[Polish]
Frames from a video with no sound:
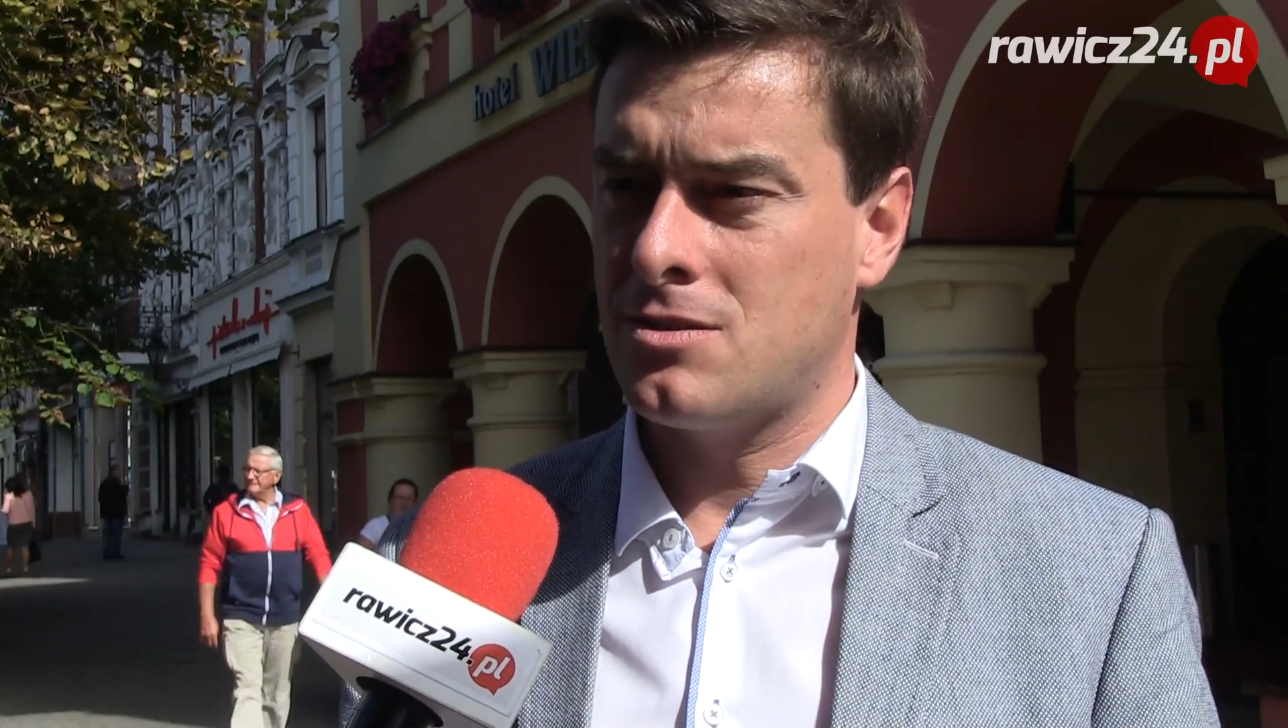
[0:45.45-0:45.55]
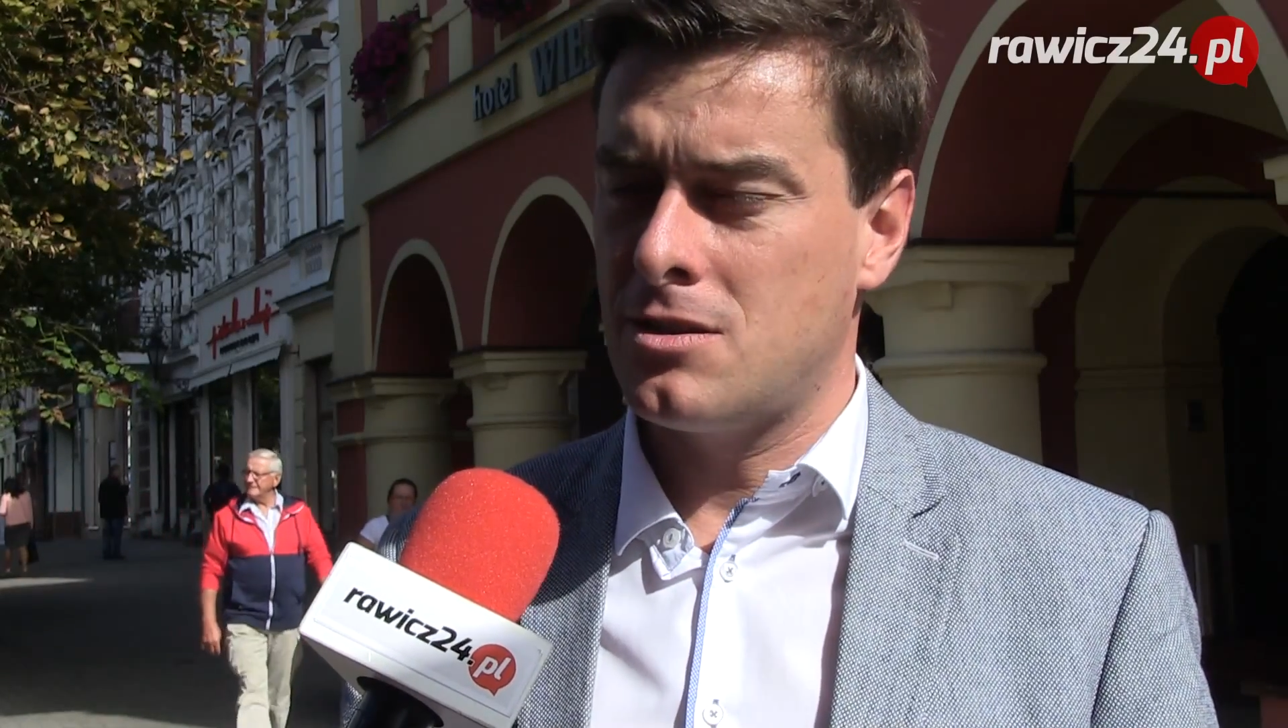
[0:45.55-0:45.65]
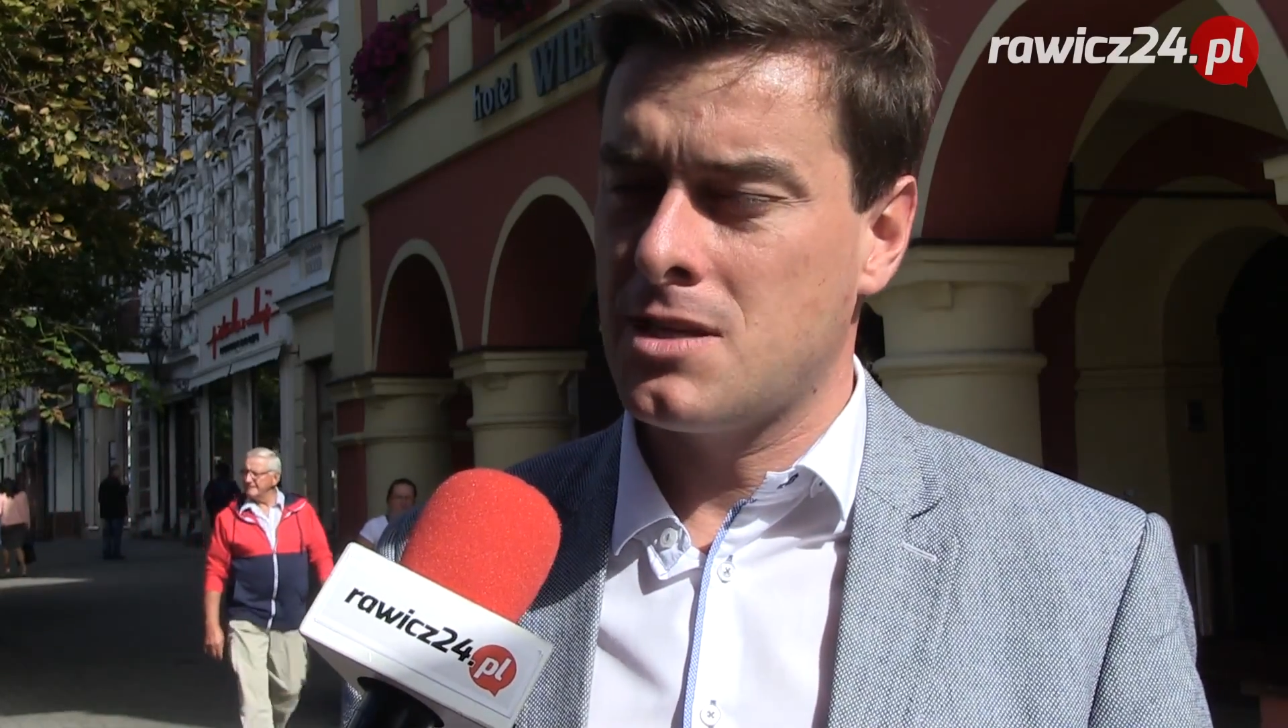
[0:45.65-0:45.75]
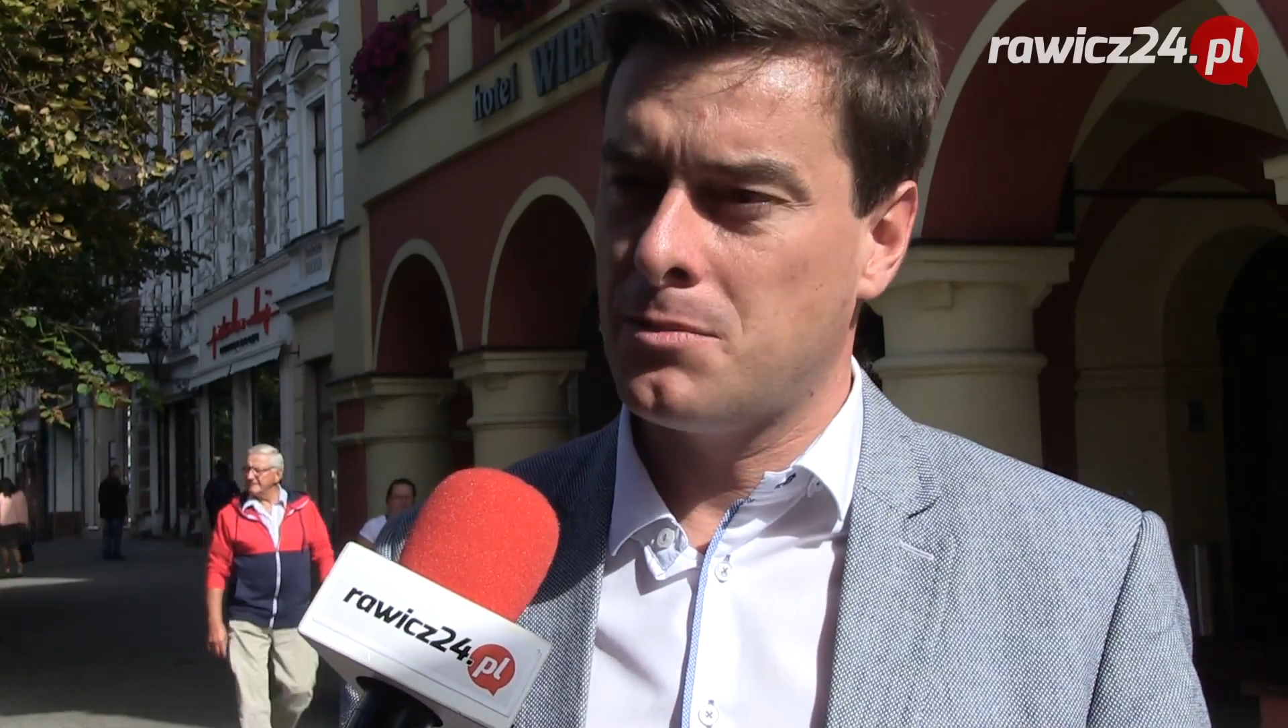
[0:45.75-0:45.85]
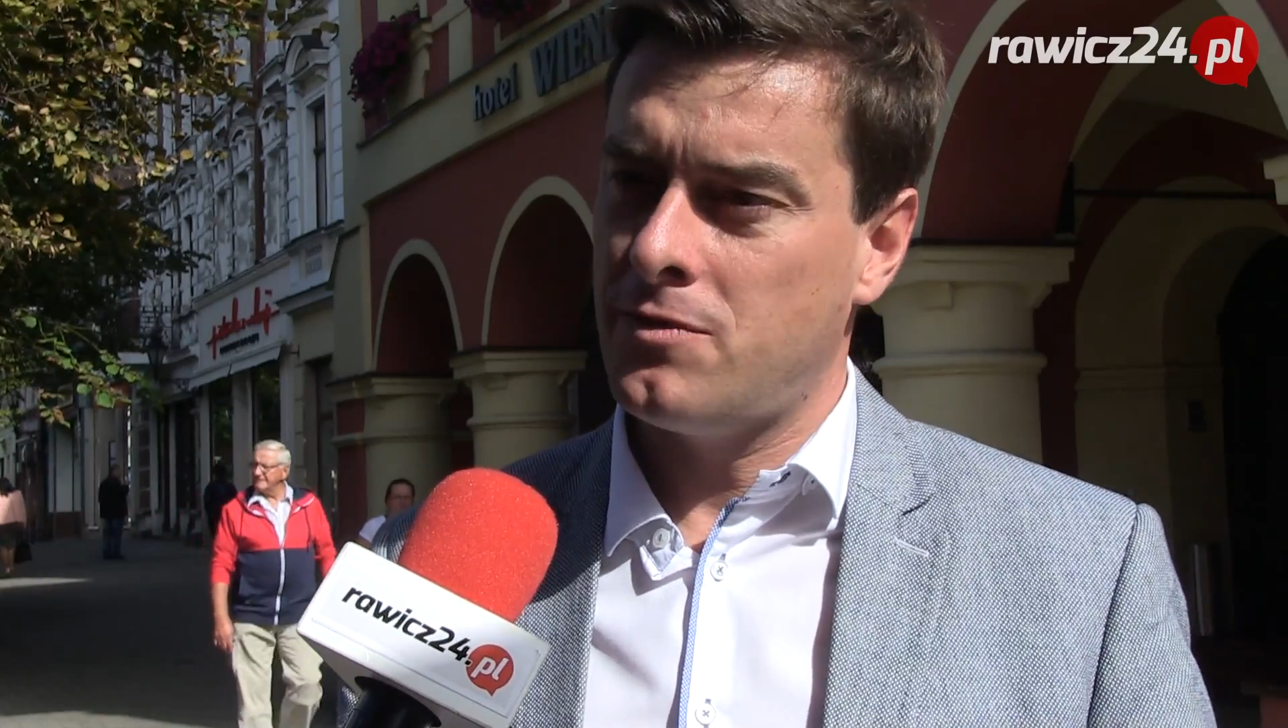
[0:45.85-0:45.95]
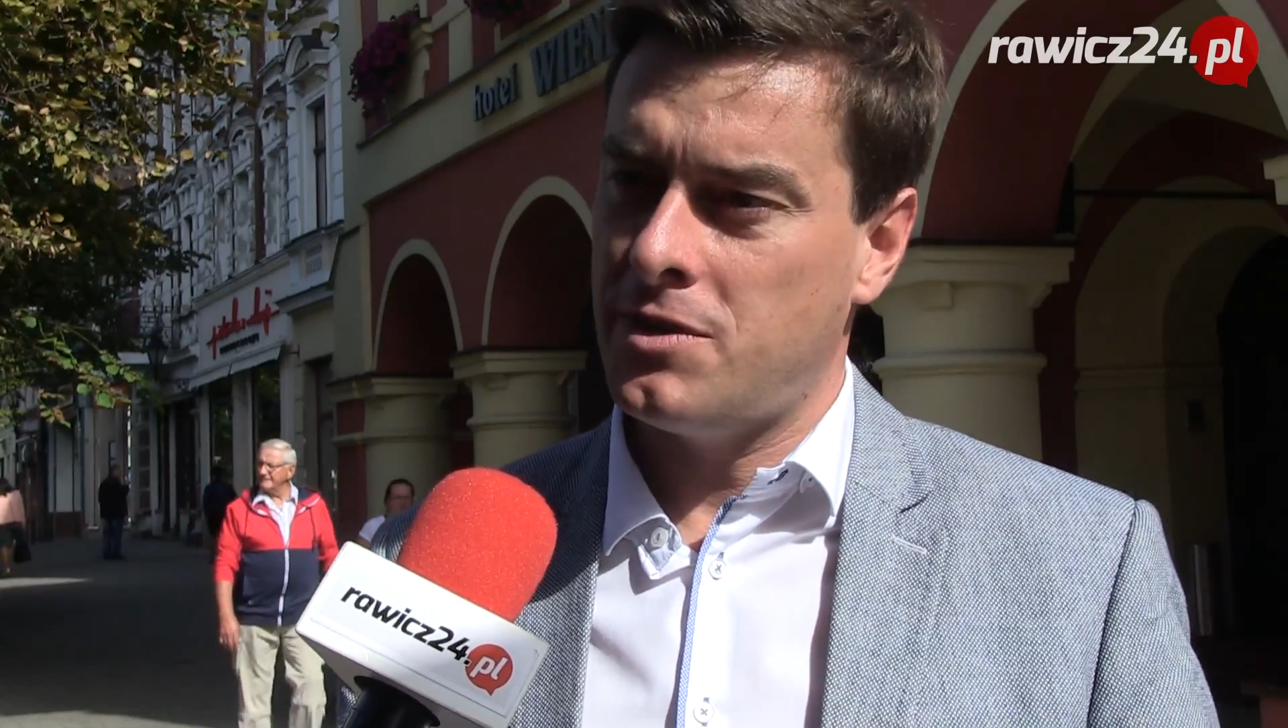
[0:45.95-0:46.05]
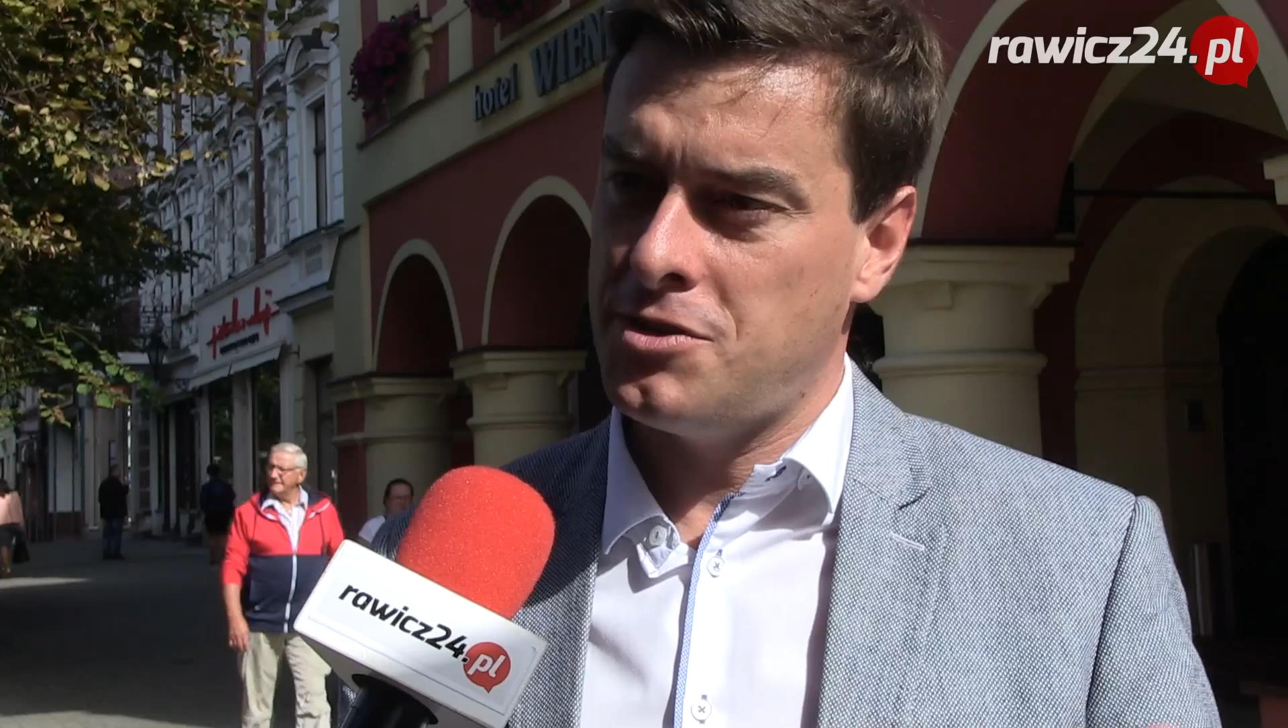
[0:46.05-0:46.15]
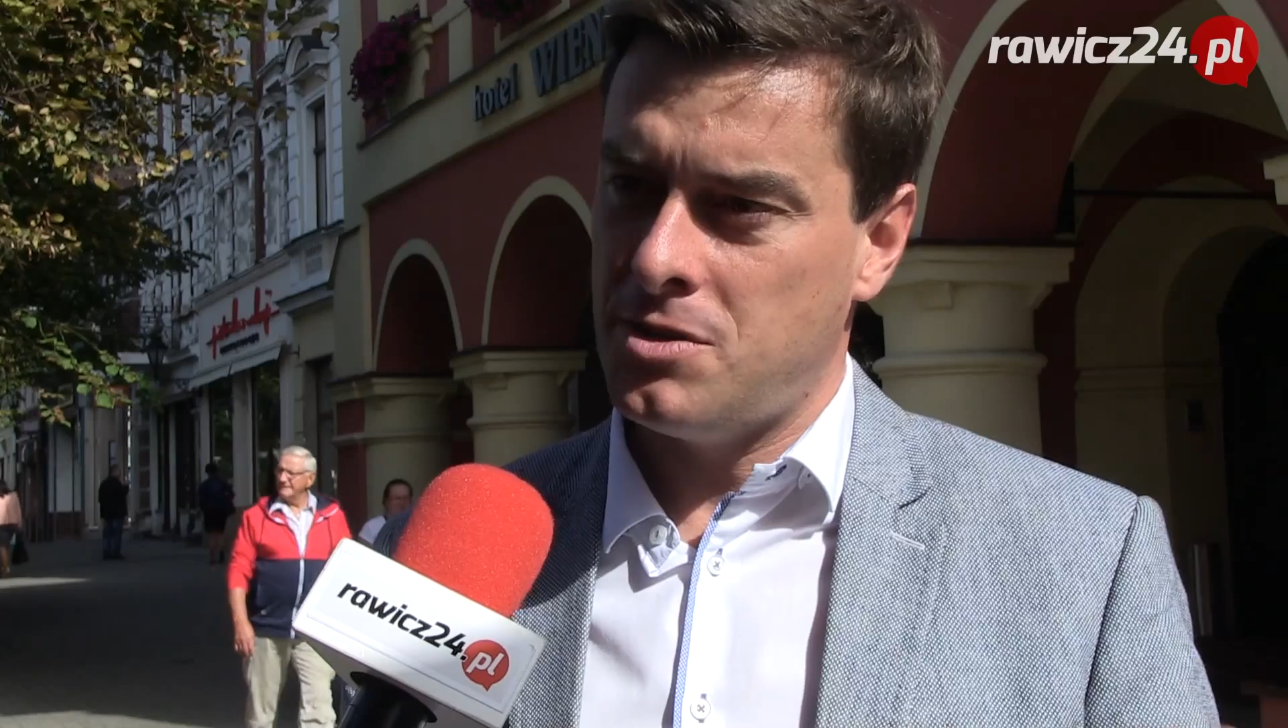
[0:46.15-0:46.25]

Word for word: czyli zajmowanie